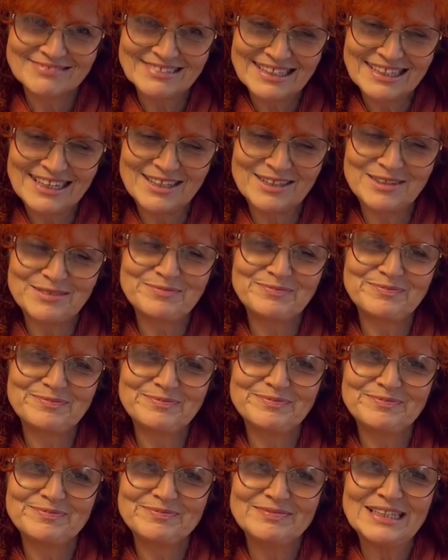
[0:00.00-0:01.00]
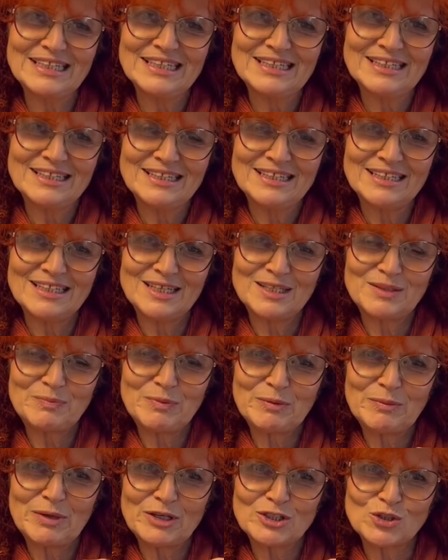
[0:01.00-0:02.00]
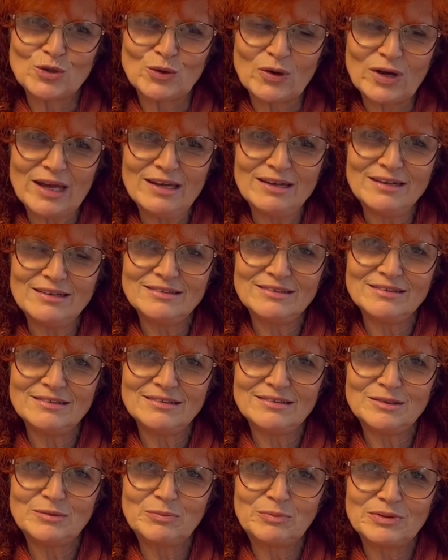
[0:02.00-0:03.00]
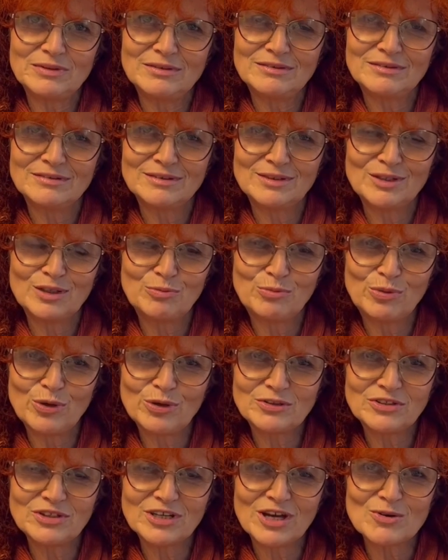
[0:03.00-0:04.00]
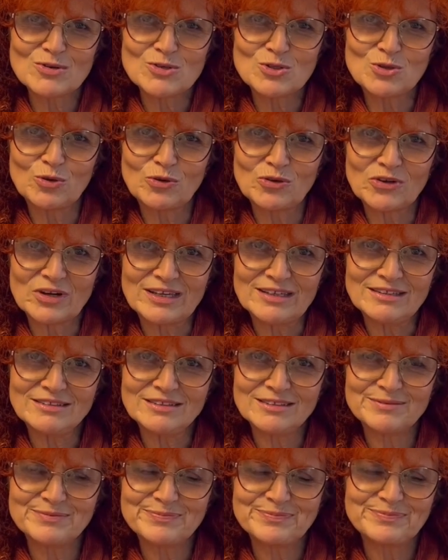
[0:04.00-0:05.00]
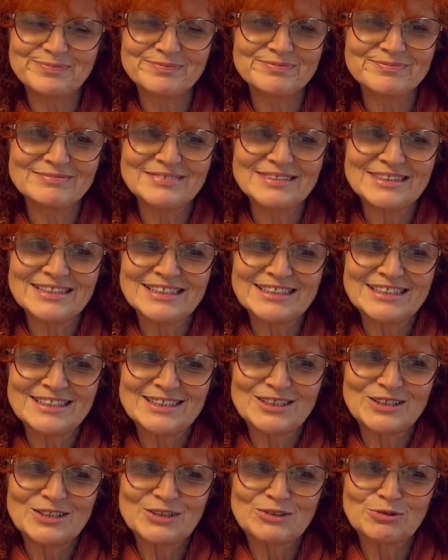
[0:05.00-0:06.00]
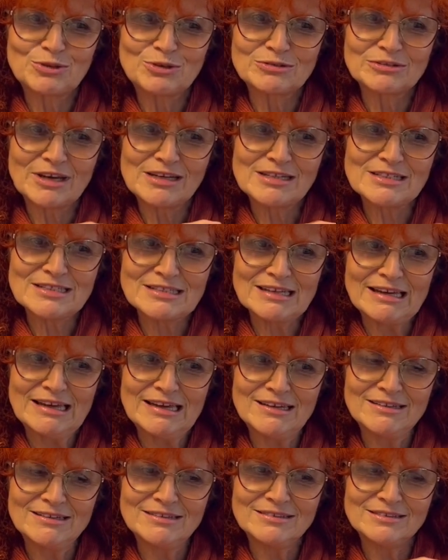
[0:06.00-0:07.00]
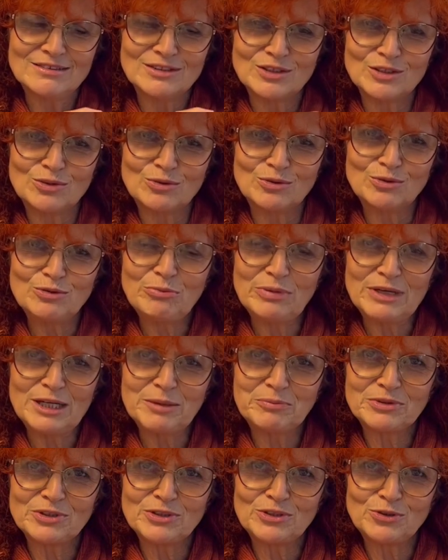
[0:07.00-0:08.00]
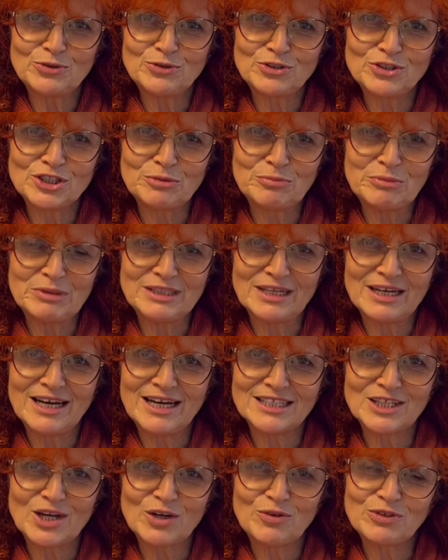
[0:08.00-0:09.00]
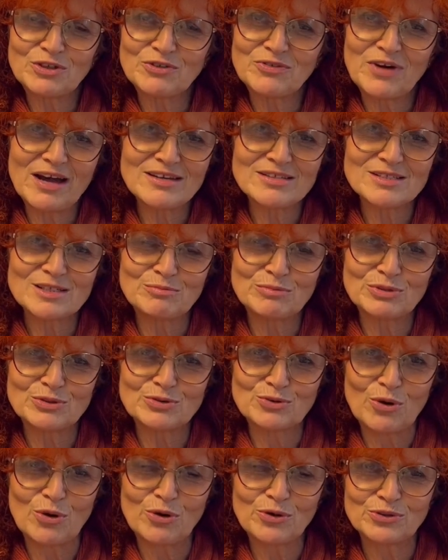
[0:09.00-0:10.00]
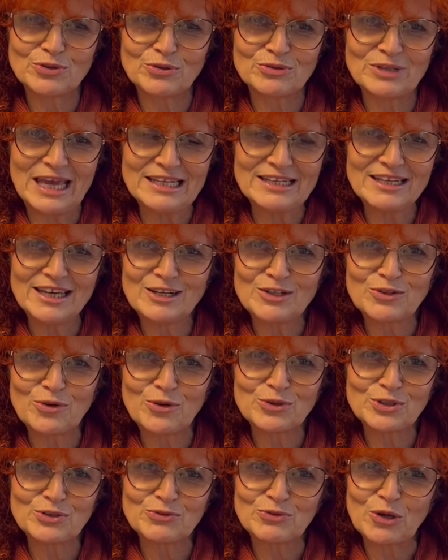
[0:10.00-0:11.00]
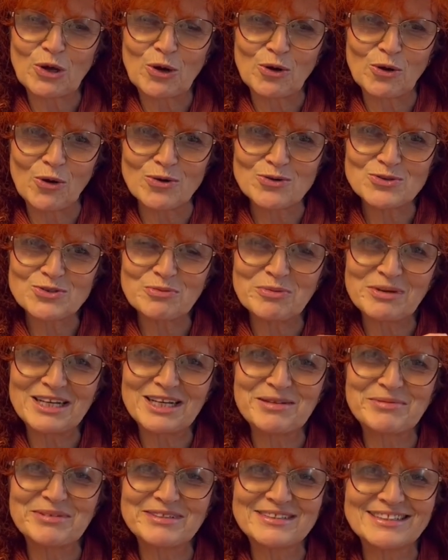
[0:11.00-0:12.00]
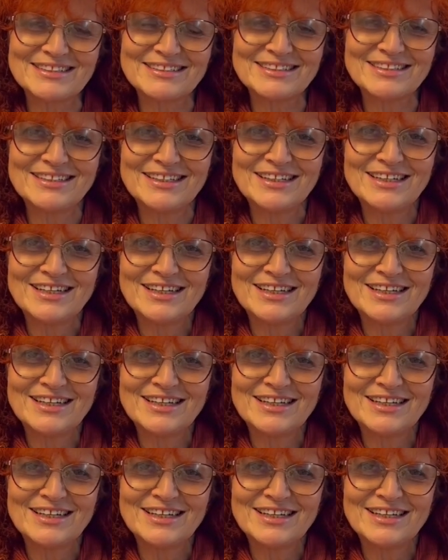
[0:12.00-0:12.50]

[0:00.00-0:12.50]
Klar. Ich bin Mascha Orel. Ich bin gebürtig aus der Ukraine. Dort als Teil der unbeliebten jüdischen Minderheit aufgewachsen, bin Tochter und Enkeltochter von Holocaust-Überlebenden.